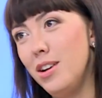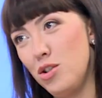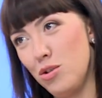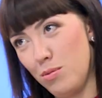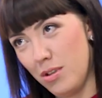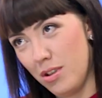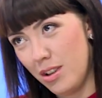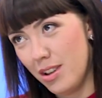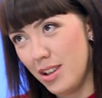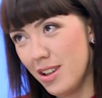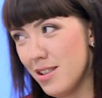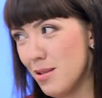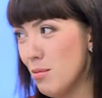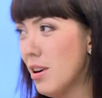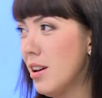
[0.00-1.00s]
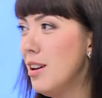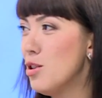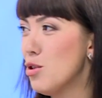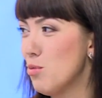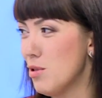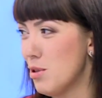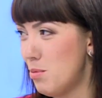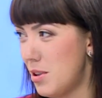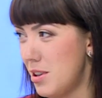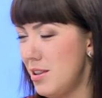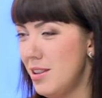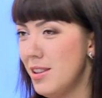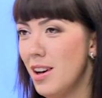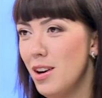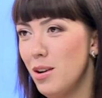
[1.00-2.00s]
о чем-то догадаться, могли о чем-то
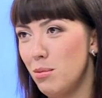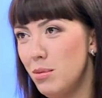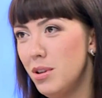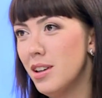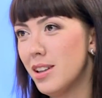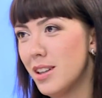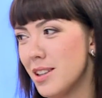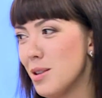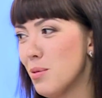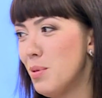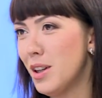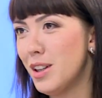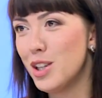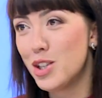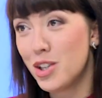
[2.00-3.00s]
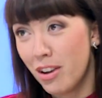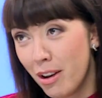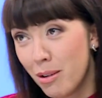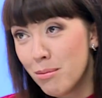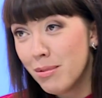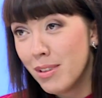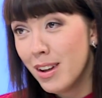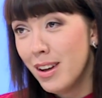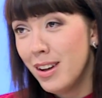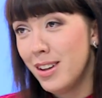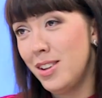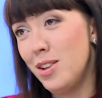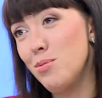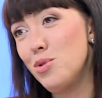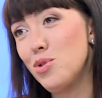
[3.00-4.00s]
спросить, мы как раз их приглашаем к
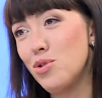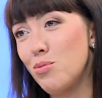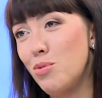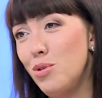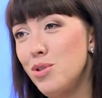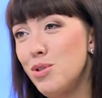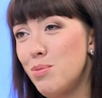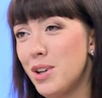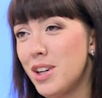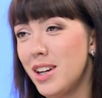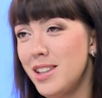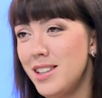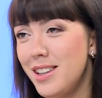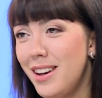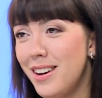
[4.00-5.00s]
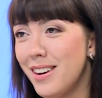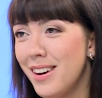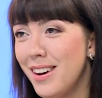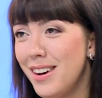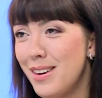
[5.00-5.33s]
тому, чтобы люди приходили,